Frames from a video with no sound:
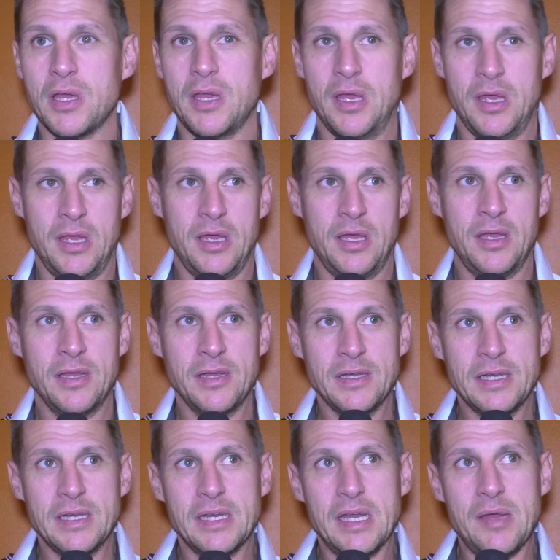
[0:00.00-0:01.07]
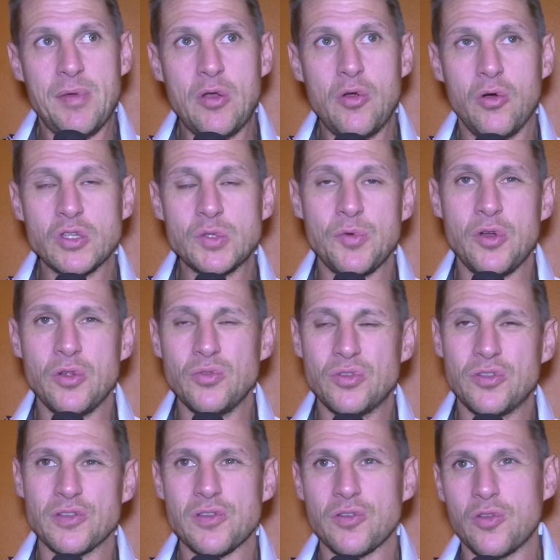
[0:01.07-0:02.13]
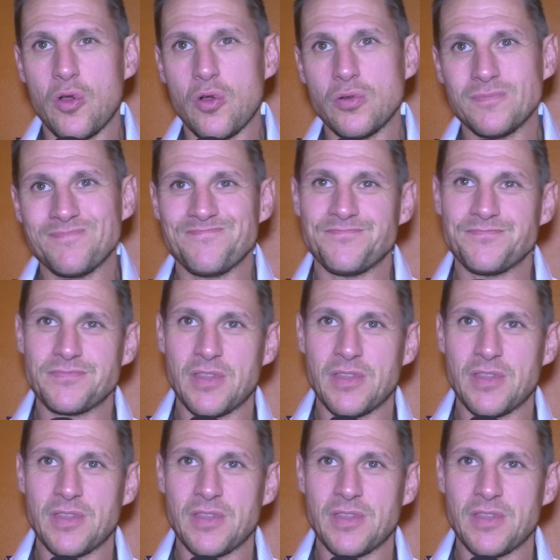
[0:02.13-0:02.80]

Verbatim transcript: Et, malheureusement, nous, de temps en temps,